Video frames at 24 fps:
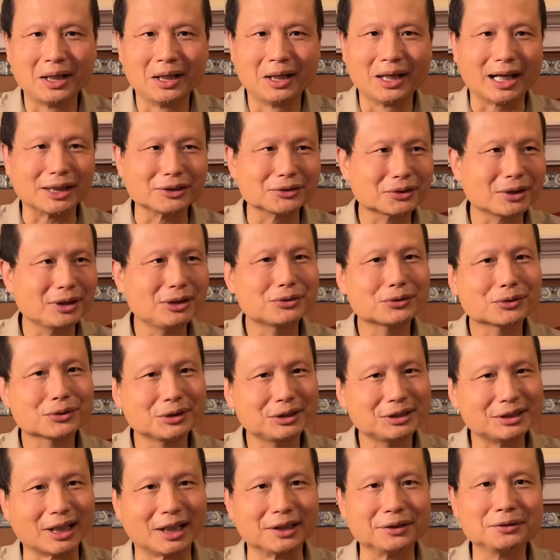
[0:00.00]
啊，所以
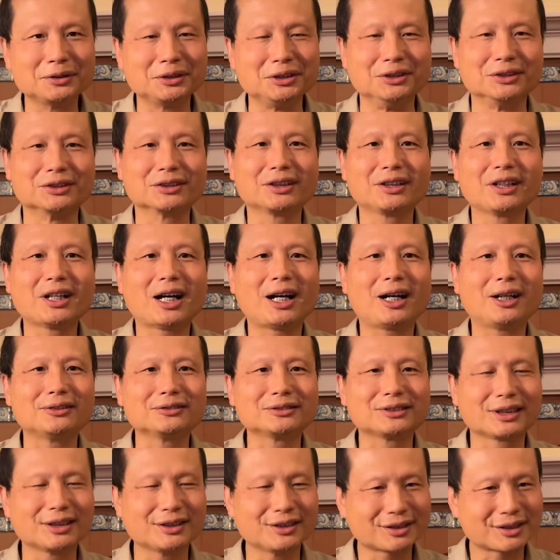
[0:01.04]
虽然以色列号
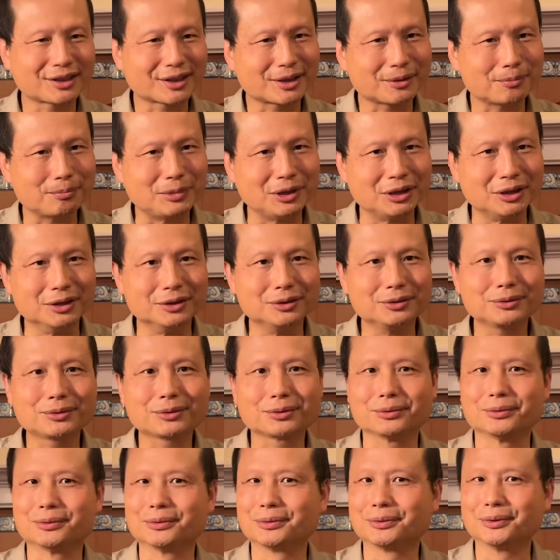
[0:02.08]
称是个民
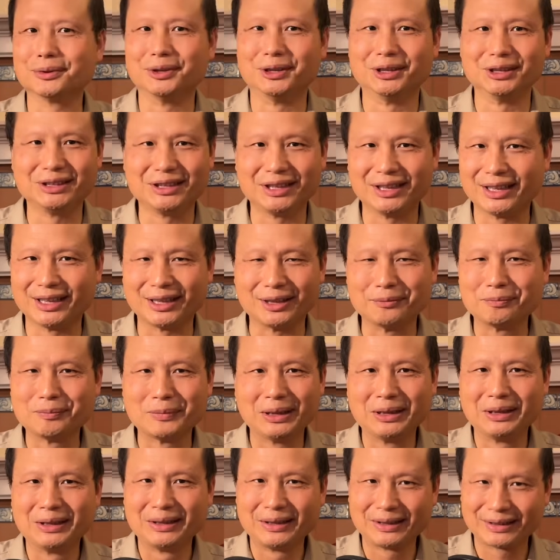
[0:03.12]
主国家，
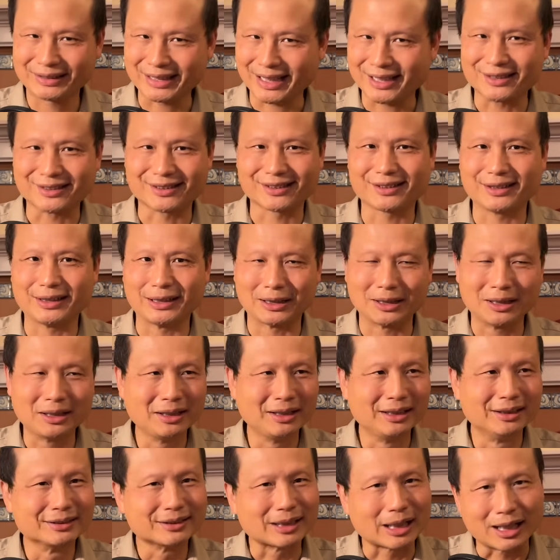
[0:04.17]
但是呢，
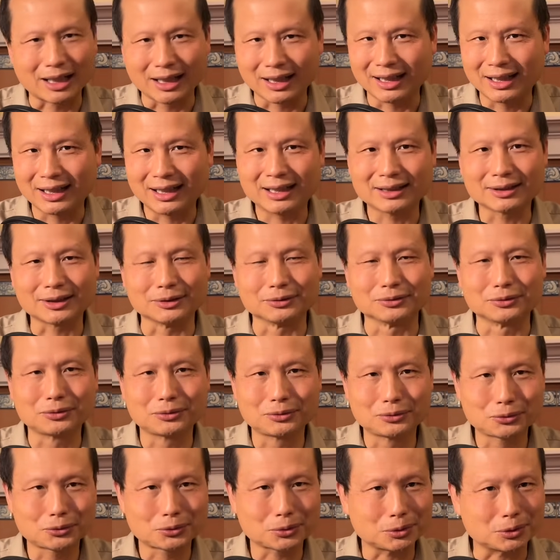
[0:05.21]
他的
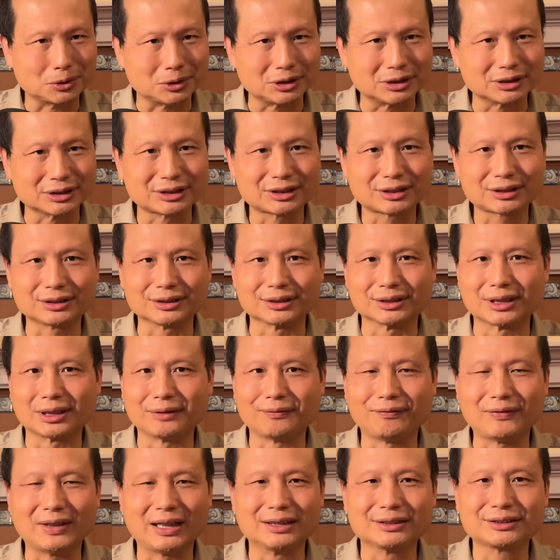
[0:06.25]
做事的
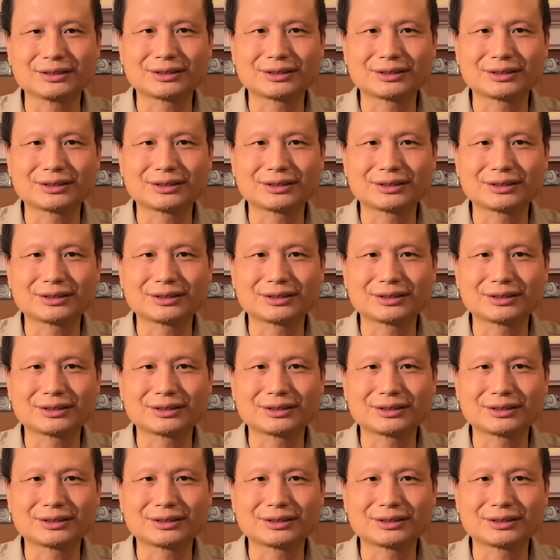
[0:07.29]
方